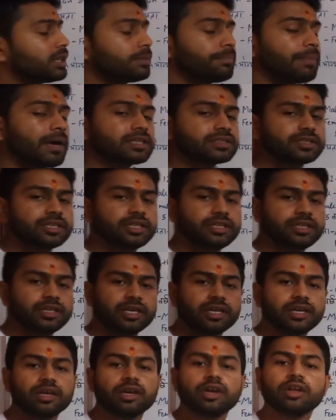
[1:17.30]
ट्वेल्थ पास नहीं
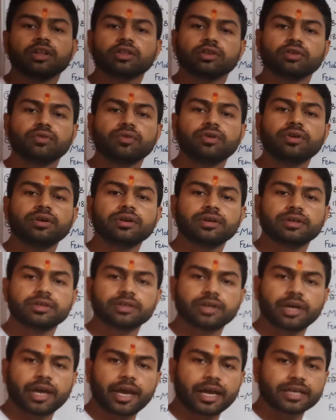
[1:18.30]
है तो वो
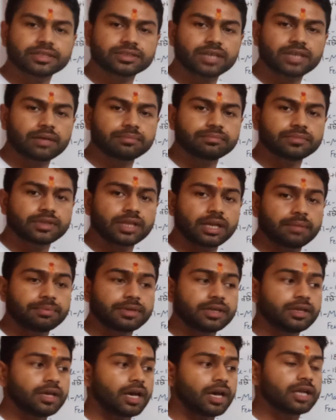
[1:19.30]
एग्ज़ाम मतलब
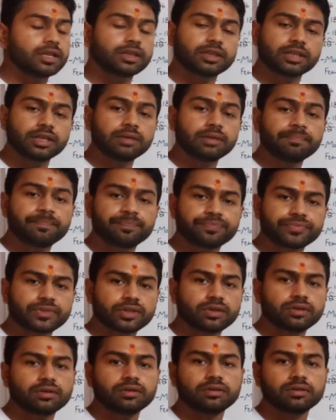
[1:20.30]
कि अंतिम
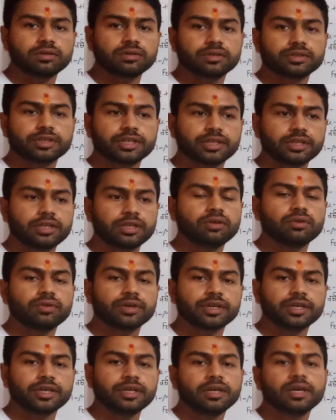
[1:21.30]
जो तिथि
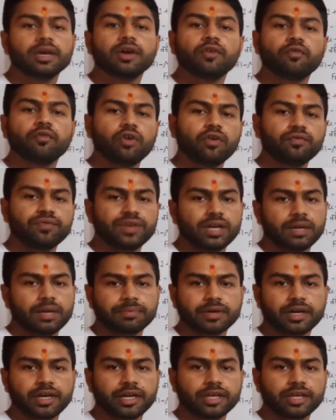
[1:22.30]
होगी फॉर्म
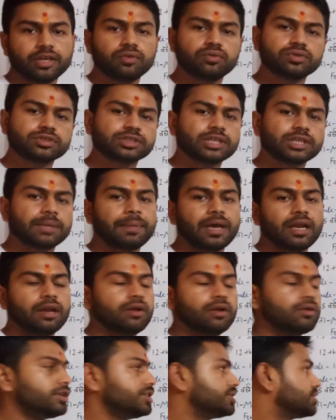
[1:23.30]
फिलअप करने की उससे पहले
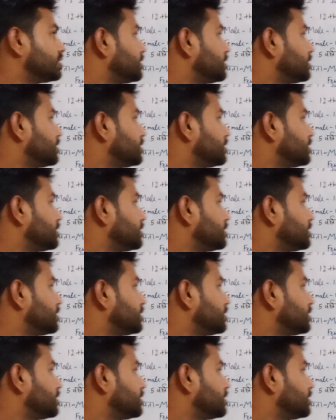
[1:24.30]
होनी